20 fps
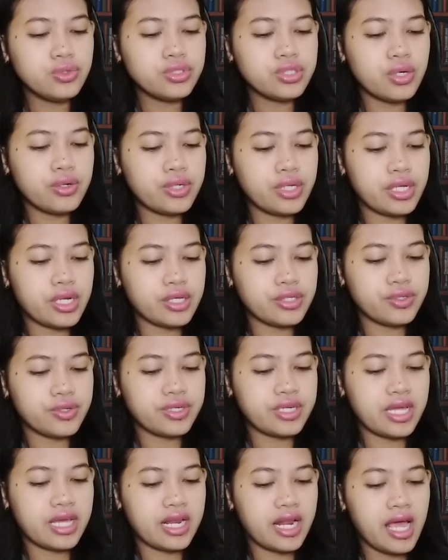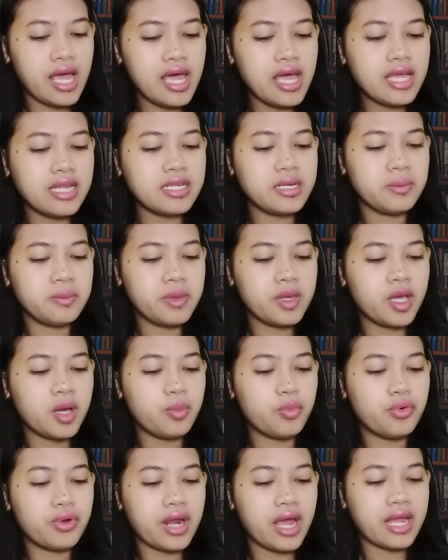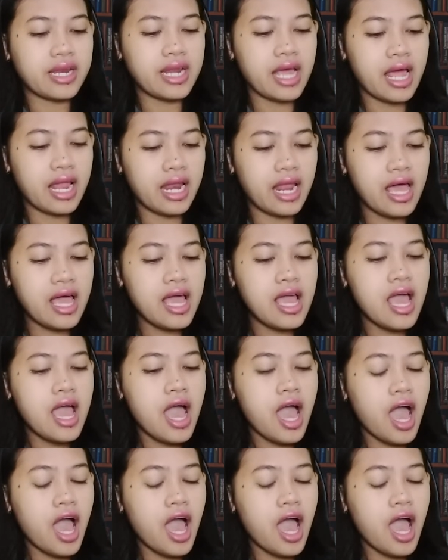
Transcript: saudara-saudara, demi kemurahan Allah,